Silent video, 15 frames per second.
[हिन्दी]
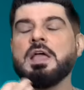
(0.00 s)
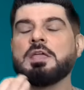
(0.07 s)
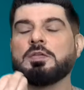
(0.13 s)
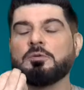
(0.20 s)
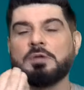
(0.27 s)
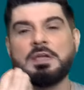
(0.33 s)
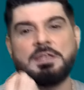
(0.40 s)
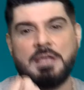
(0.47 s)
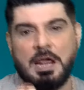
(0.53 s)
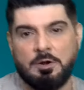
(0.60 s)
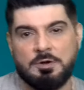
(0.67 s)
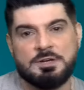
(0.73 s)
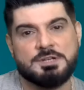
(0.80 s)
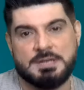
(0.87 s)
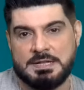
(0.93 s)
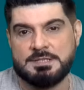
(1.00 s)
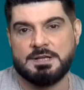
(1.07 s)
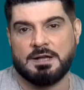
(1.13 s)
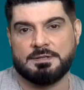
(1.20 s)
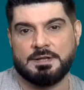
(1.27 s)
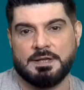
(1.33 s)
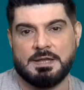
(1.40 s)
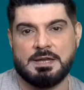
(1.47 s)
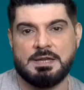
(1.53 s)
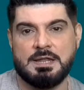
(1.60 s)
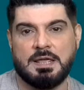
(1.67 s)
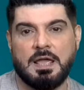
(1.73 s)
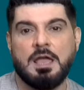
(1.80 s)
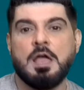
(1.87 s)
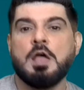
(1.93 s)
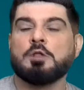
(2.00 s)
क्योंकि येलो स्टेंज आ जाएगी ठीक है